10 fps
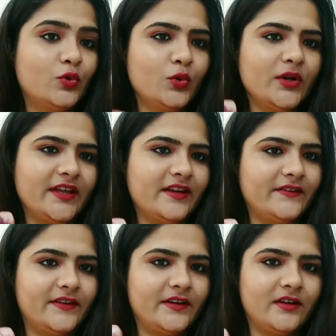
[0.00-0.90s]
कूल
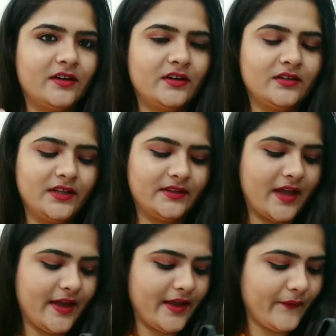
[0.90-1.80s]
एयर
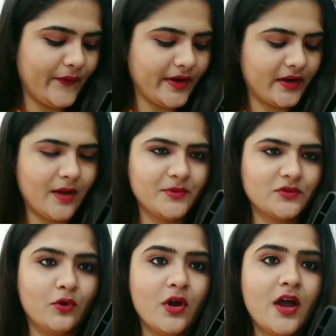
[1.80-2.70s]
देता है और अगर आप
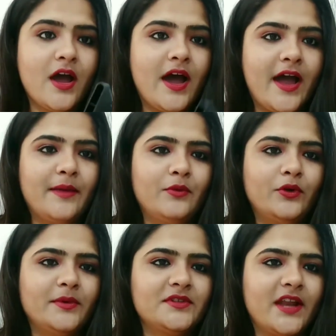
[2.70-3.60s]
इसको हाई
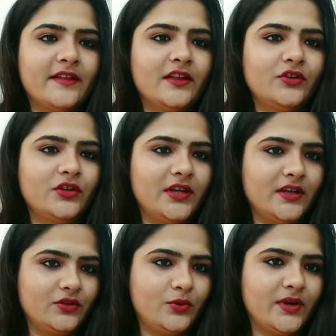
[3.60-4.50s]
मोड में चलाते हैं तो
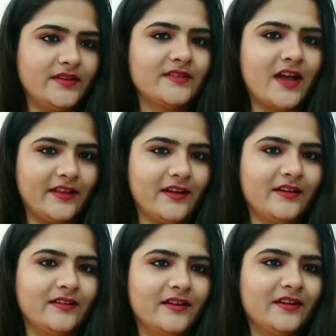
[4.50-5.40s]
ये थोड़ा सा ज़्यादा
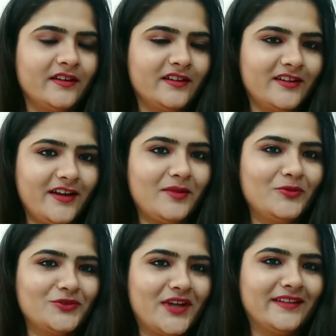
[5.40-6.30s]
गर्म
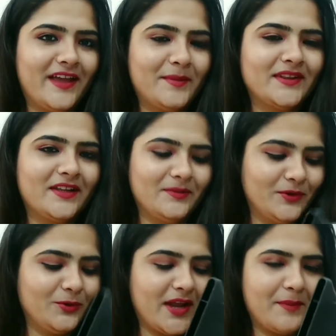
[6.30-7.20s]
हो जाता है मतलब
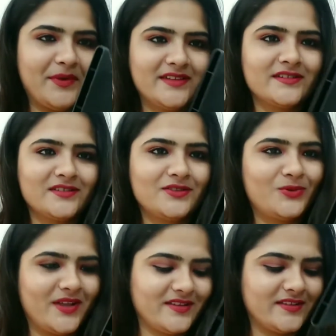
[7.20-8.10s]
लो टेम्परेचर से
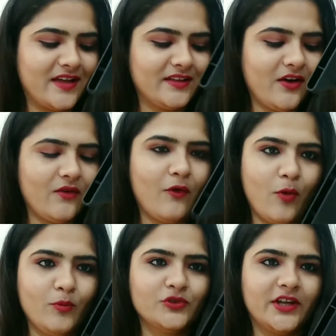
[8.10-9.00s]
थोड़ा सा ज़्यादा
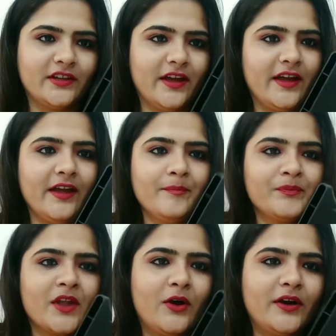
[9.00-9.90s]
वार्म हो जाता है
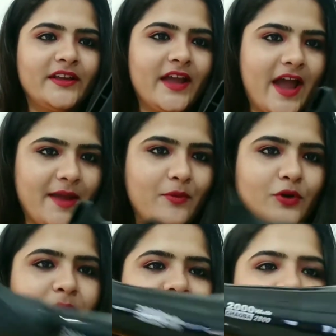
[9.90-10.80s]
और ये हाई
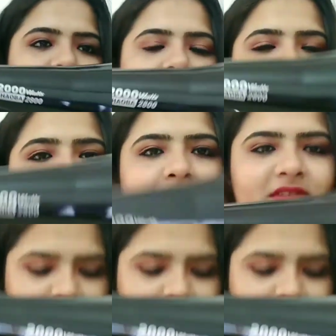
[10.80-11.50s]
मोड में चल रहा है तो आप